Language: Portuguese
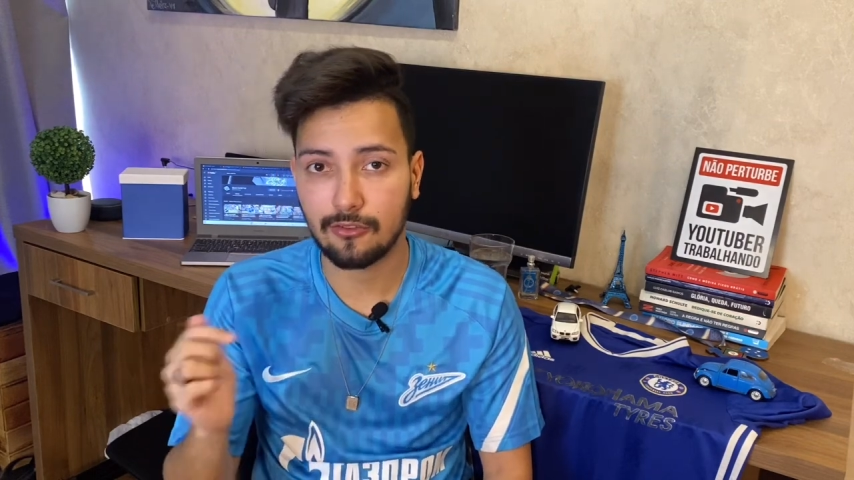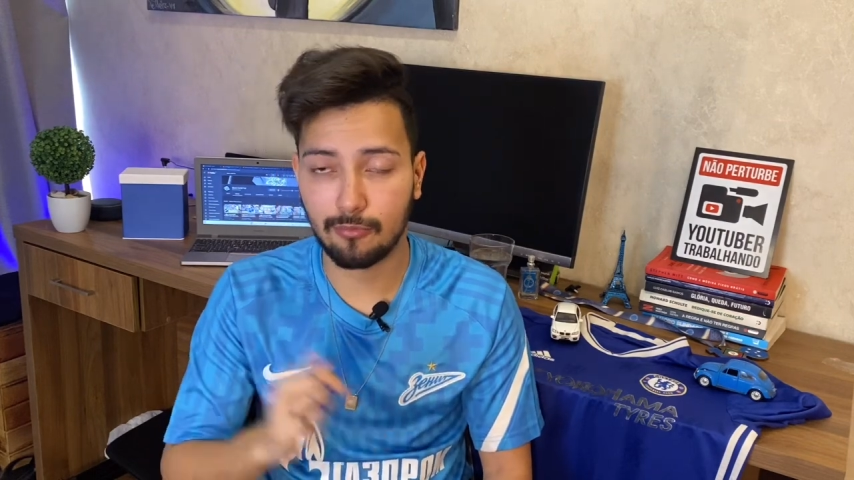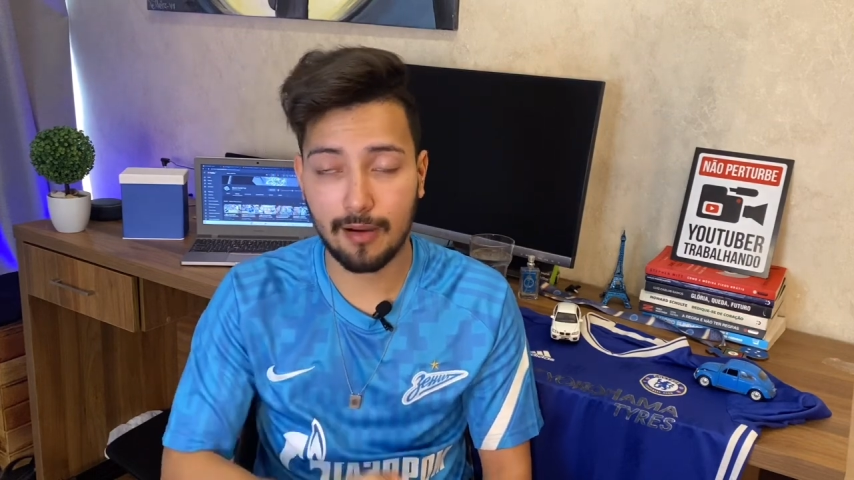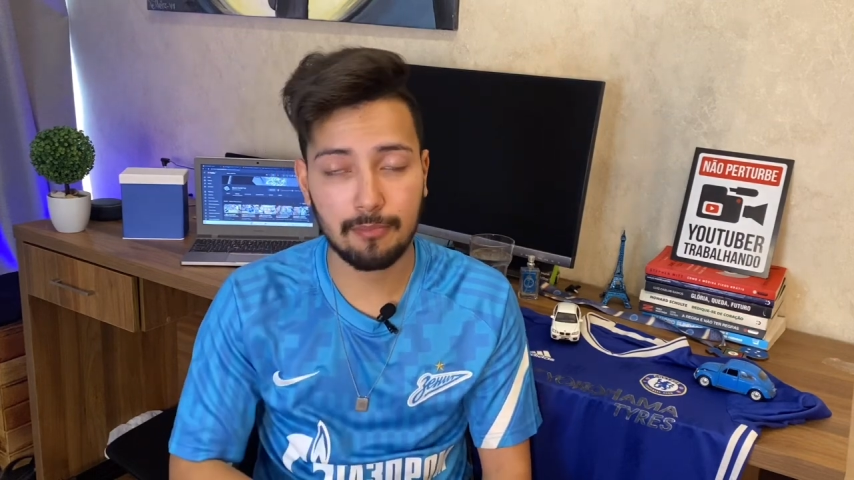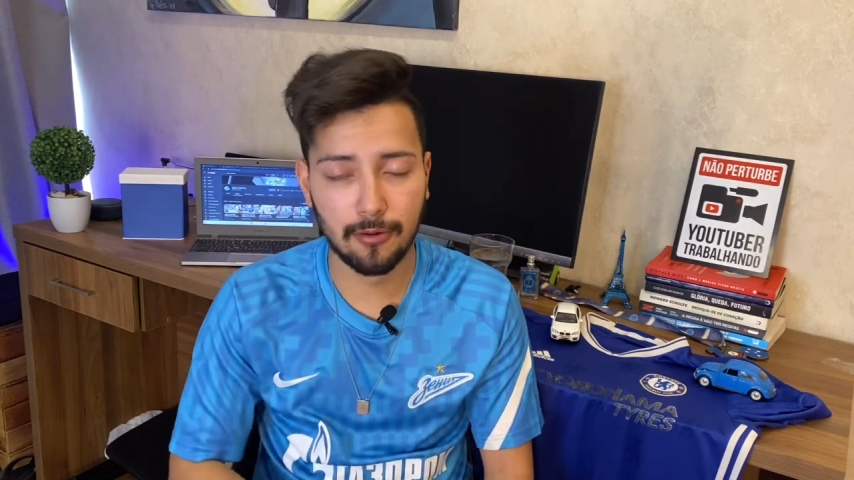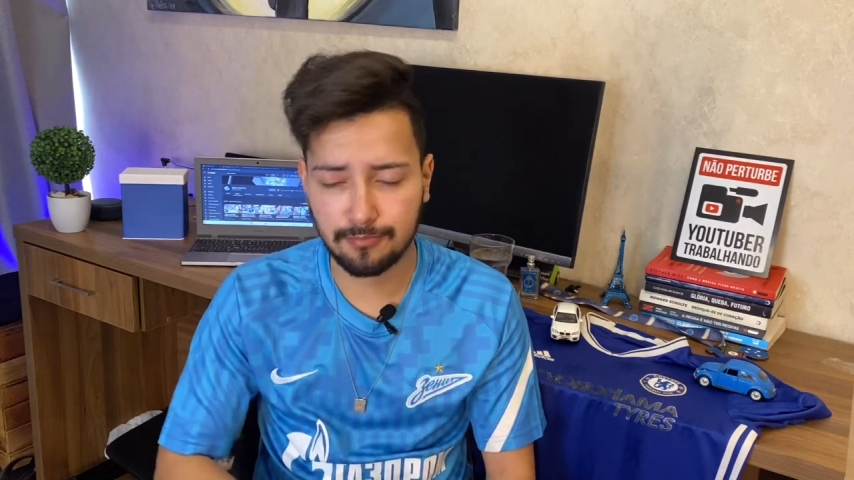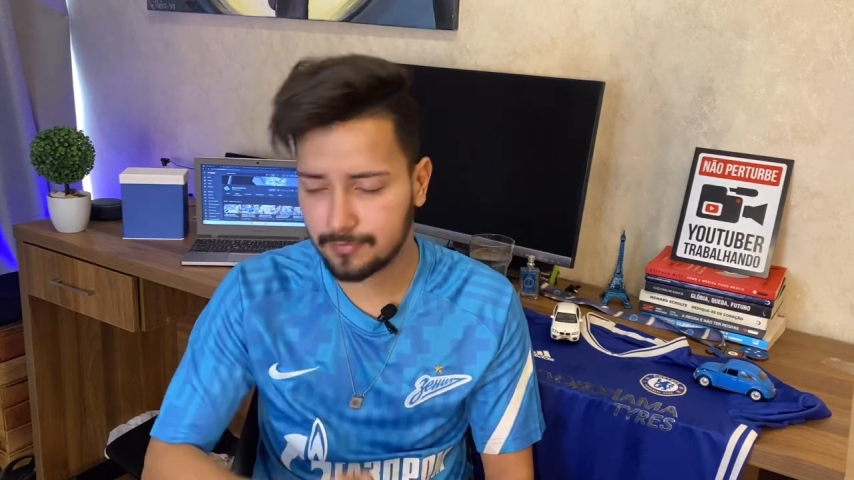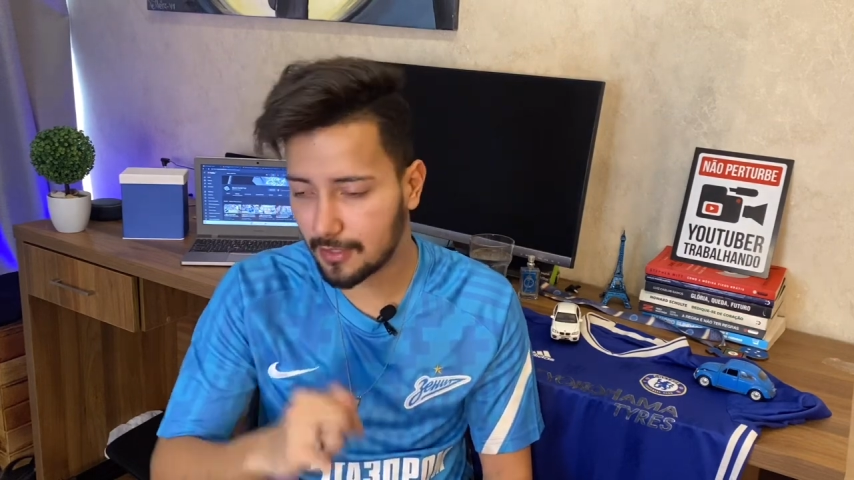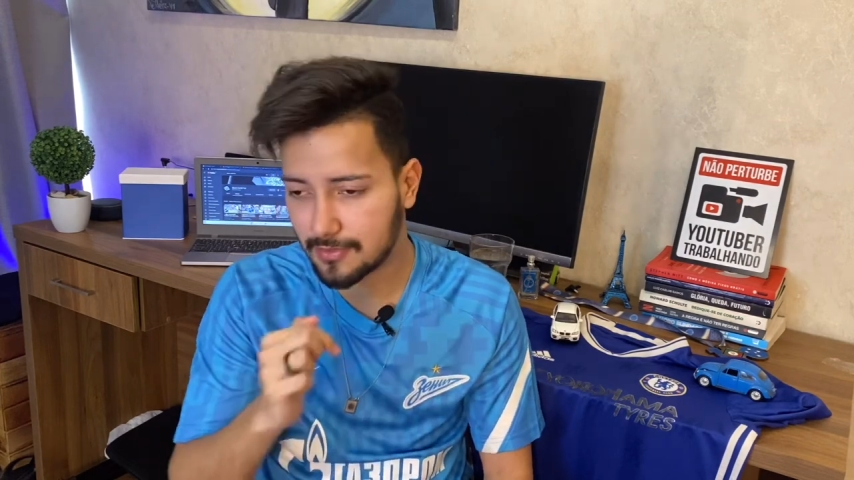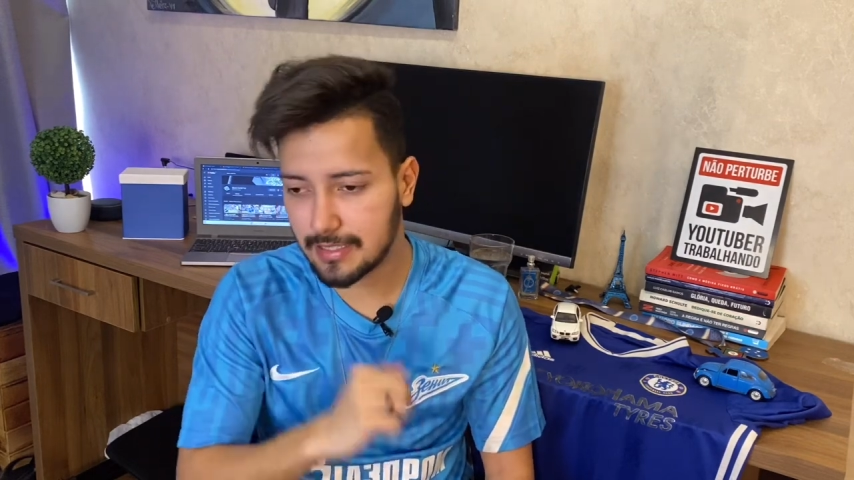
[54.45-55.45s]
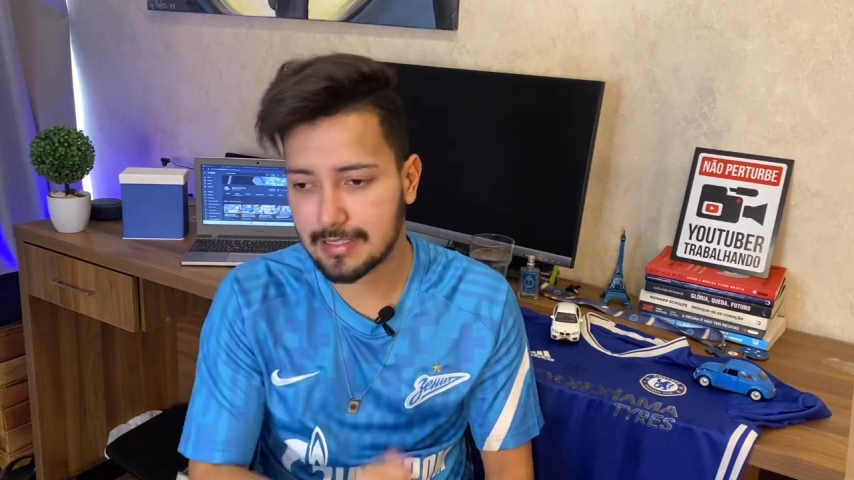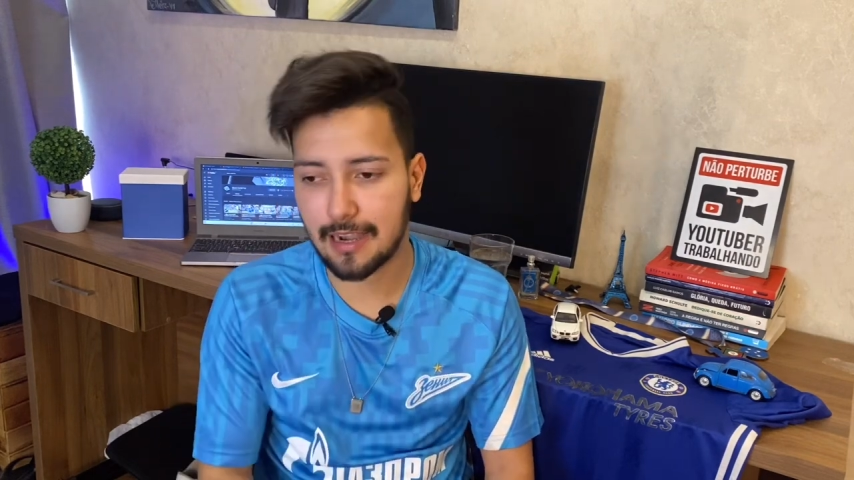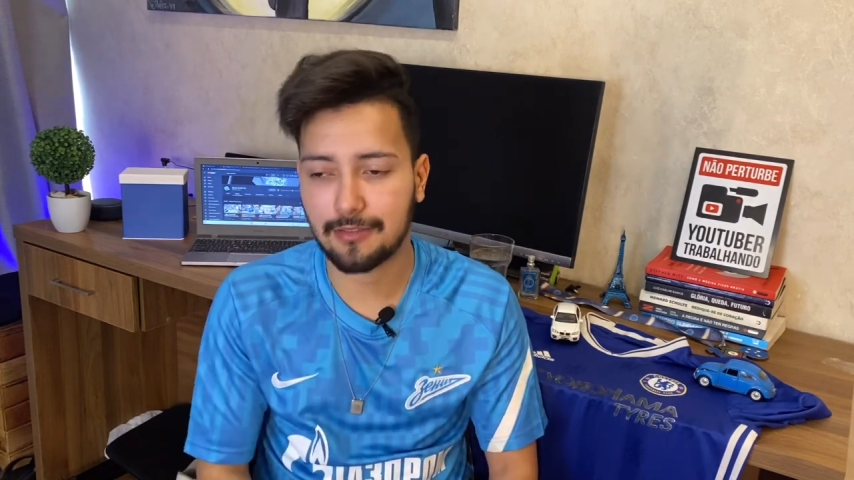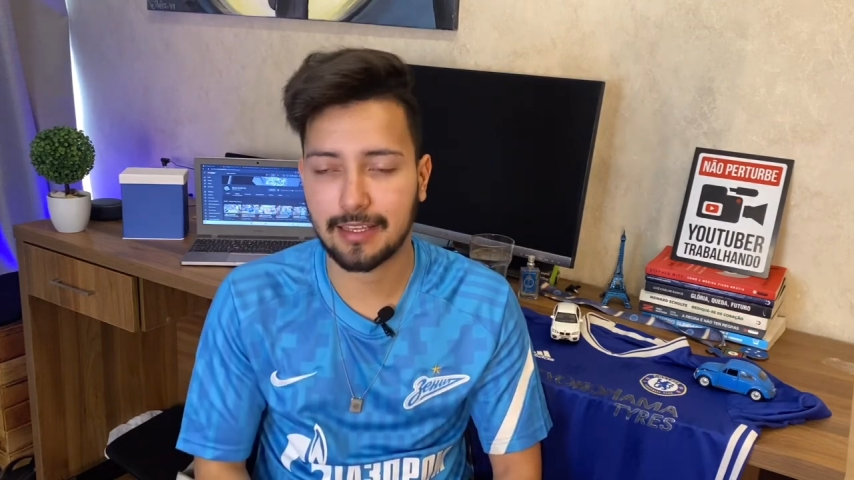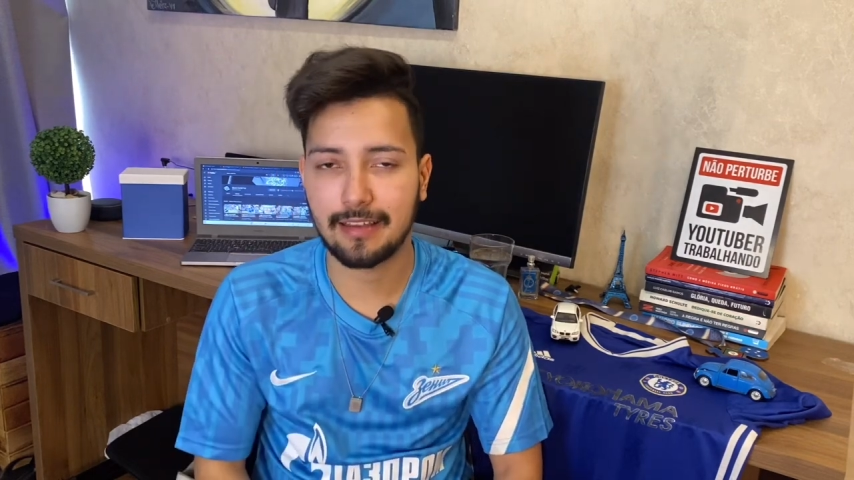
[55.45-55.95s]
do Papão, então se
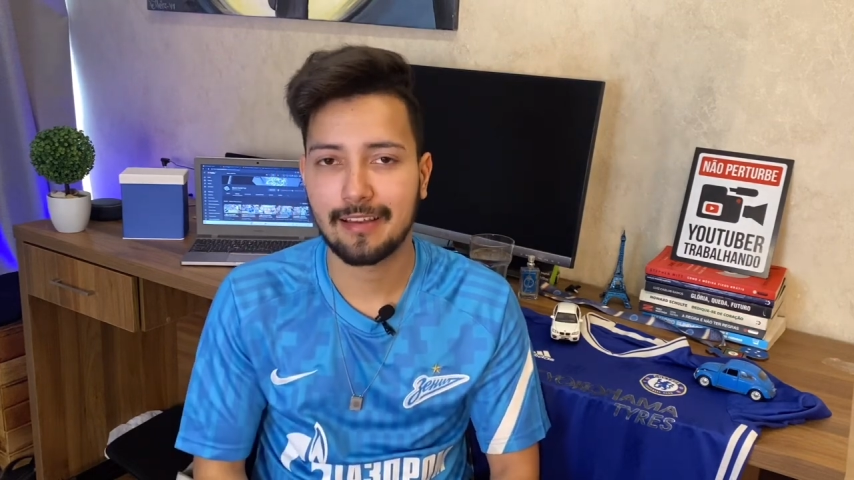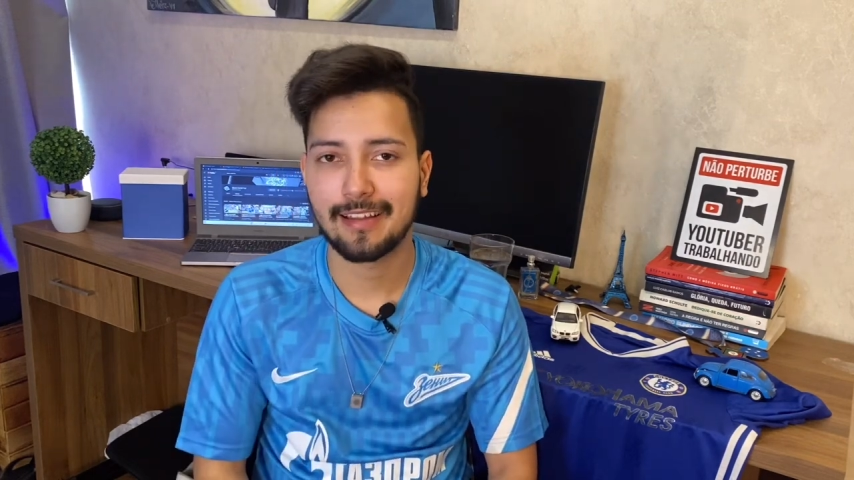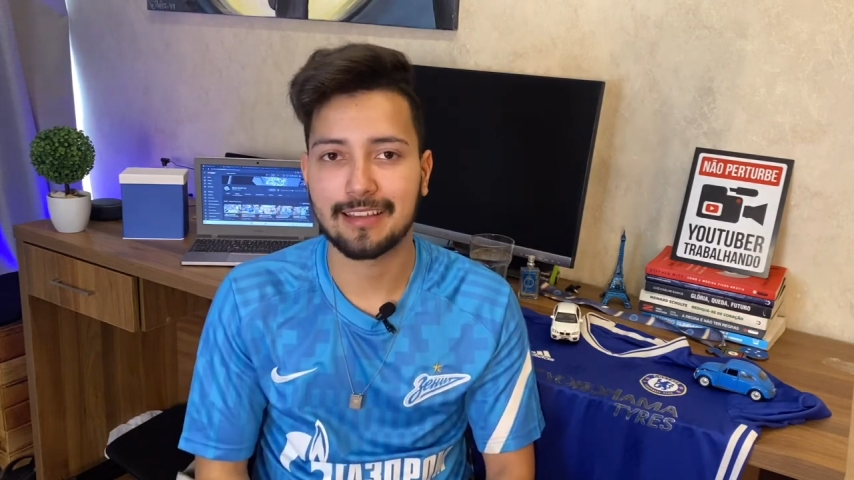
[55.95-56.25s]
inscreve aqui,